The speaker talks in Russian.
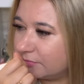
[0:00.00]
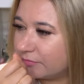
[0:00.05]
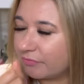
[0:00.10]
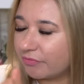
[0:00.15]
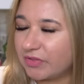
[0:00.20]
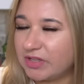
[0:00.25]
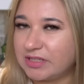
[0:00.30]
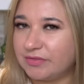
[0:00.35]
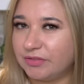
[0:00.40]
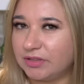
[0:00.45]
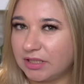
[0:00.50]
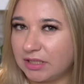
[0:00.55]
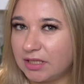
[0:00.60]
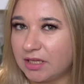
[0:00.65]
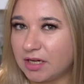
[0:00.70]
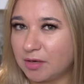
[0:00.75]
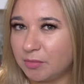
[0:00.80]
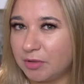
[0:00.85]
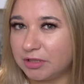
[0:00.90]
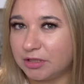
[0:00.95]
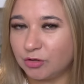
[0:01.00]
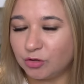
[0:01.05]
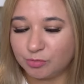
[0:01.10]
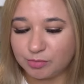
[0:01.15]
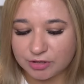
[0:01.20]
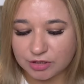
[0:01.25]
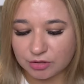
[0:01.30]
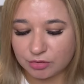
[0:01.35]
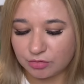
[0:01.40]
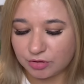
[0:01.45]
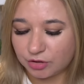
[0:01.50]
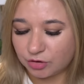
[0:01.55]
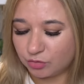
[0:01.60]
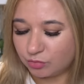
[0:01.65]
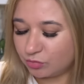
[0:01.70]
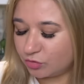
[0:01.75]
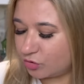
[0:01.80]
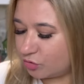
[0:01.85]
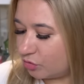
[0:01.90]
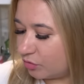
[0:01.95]
Если вы такие ароматы любите, то я
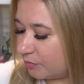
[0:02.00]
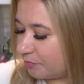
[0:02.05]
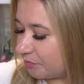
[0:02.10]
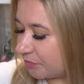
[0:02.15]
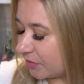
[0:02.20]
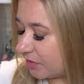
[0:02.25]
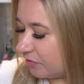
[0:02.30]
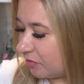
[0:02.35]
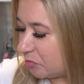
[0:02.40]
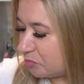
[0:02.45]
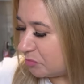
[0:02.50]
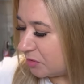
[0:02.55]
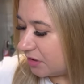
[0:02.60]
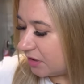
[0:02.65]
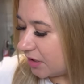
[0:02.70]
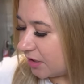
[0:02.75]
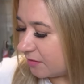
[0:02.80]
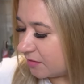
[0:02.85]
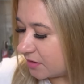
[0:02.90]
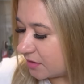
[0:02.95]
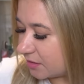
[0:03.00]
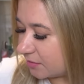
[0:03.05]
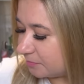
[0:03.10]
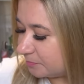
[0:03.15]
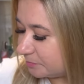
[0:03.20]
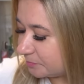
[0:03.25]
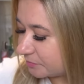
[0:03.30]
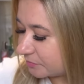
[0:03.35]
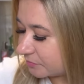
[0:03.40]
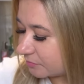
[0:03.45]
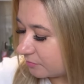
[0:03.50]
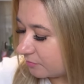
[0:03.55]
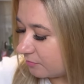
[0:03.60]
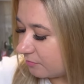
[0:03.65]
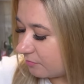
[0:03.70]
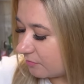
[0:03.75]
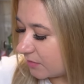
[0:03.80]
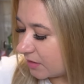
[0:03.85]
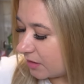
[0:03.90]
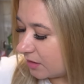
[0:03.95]
думаю, что вам понравится.
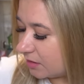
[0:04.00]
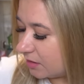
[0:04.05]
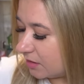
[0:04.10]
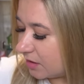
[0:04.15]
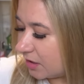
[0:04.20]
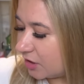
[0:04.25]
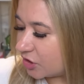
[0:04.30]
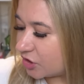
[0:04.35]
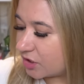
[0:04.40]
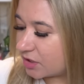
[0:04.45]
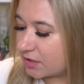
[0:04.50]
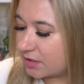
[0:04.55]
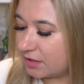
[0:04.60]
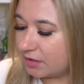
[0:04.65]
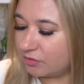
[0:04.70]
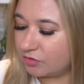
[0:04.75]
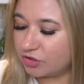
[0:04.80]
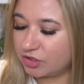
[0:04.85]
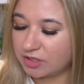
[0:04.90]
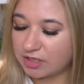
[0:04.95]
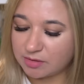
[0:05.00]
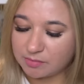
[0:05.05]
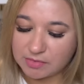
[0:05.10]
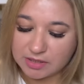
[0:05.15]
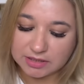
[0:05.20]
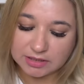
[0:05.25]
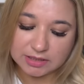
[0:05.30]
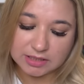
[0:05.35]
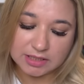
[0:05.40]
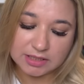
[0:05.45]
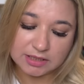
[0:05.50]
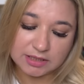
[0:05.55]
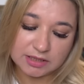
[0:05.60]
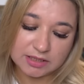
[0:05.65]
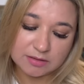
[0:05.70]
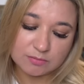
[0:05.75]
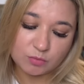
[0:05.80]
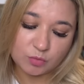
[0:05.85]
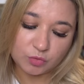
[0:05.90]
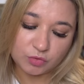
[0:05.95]
Дальше, следующий аромат это
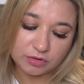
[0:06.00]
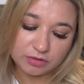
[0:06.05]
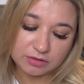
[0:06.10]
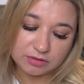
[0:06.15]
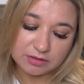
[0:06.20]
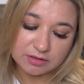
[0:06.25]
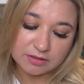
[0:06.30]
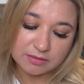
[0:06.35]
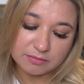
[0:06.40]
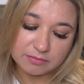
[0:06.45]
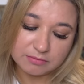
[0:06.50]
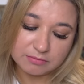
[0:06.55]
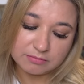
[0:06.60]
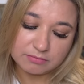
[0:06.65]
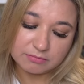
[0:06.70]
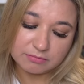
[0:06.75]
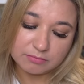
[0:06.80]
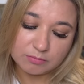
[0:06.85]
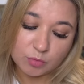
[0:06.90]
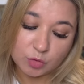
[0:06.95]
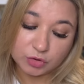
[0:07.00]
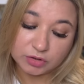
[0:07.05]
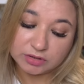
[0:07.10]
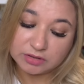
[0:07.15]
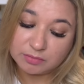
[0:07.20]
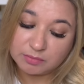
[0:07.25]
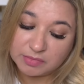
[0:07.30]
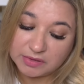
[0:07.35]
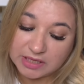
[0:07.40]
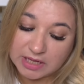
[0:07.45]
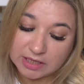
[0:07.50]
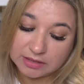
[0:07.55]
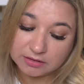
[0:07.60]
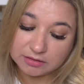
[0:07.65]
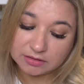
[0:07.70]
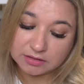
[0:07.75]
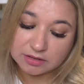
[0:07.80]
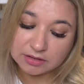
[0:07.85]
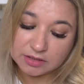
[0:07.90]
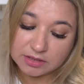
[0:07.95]
Mont
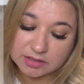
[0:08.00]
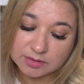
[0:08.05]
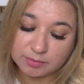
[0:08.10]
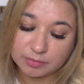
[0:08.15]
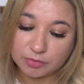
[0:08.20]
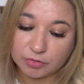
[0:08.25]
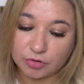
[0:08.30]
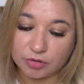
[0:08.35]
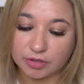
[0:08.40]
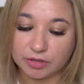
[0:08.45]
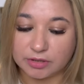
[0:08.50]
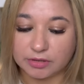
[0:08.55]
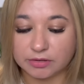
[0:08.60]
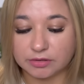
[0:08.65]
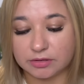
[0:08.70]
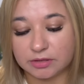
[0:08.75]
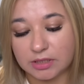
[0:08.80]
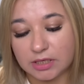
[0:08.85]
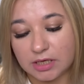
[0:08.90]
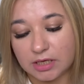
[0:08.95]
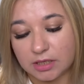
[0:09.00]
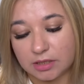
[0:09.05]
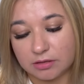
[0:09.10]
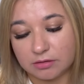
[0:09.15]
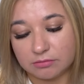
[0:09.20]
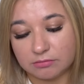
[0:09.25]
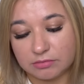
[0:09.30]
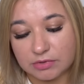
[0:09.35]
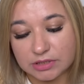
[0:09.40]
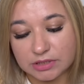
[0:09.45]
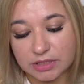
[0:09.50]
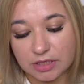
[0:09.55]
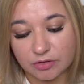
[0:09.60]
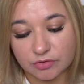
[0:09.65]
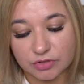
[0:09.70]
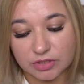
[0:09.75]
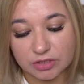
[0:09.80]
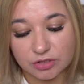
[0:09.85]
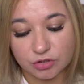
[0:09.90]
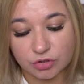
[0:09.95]
Montblanc Explorer. Не знаю,
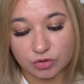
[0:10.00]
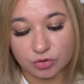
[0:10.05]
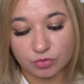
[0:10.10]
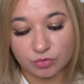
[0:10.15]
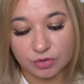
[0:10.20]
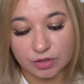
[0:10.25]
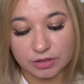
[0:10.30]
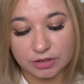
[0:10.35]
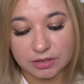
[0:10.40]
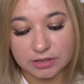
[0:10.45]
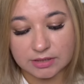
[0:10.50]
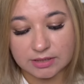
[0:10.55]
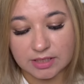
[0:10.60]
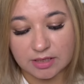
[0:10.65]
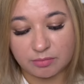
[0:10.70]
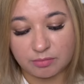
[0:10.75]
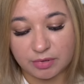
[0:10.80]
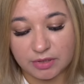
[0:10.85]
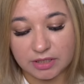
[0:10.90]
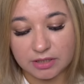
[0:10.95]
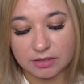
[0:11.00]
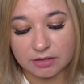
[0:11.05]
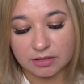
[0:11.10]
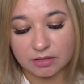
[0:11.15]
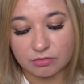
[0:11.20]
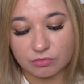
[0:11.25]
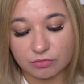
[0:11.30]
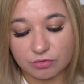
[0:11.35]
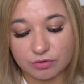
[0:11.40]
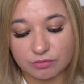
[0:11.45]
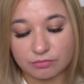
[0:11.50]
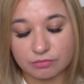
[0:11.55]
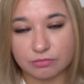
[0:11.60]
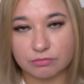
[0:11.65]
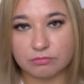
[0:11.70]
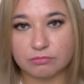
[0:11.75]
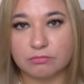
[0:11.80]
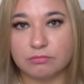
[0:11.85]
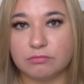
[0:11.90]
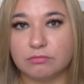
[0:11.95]
кстати, что это за бренд такой,
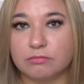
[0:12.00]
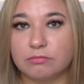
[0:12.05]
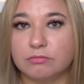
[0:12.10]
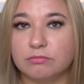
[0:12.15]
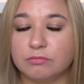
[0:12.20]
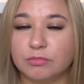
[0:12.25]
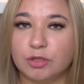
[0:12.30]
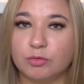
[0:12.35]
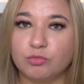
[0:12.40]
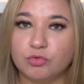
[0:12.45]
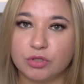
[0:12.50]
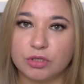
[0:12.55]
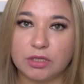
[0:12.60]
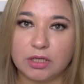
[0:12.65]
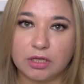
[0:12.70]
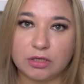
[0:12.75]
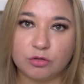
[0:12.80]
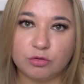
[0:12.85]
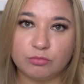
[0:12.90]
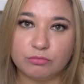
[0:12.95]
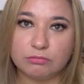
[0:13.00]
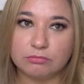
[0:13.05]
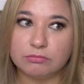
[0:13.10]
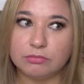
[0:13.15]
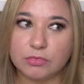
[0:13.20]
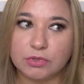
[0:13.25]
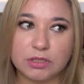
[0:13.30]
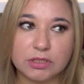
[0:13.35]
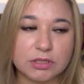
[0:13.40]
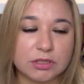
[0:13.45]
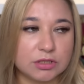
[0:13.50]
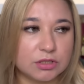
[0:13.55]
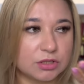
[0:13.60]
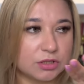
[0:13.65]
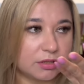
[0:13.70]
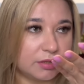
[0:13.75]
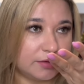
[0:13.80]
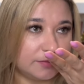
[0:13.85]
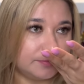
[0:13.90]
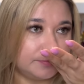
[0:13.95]
потому что я о нем не
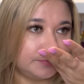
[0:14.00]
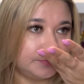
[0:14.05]
слышала.